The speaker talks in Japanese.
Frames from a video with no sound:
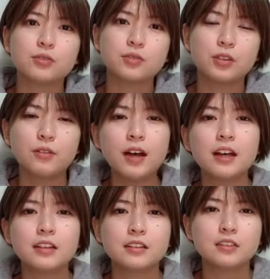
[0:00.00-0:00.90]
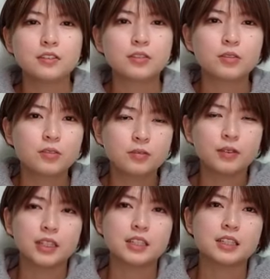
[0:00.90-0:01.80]
それは
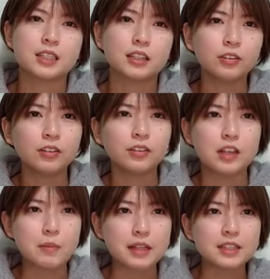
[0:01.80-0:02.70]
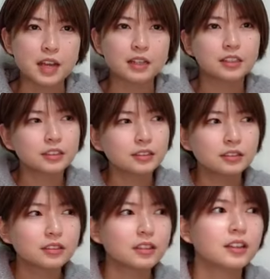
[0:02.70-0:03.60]
私のイメチェン
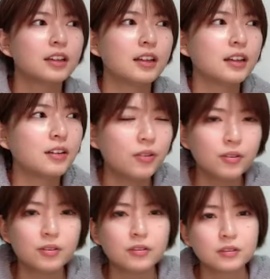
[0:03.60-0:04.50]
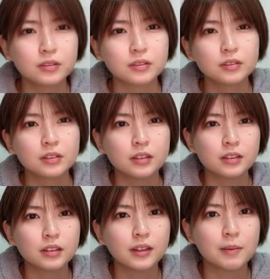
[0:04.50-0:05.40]
を
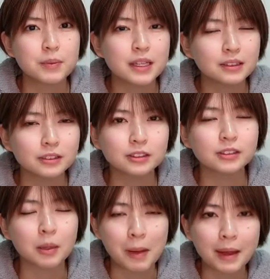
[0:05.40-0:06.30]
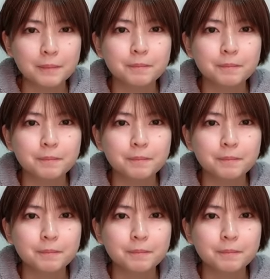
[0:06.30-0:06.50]
アピールするため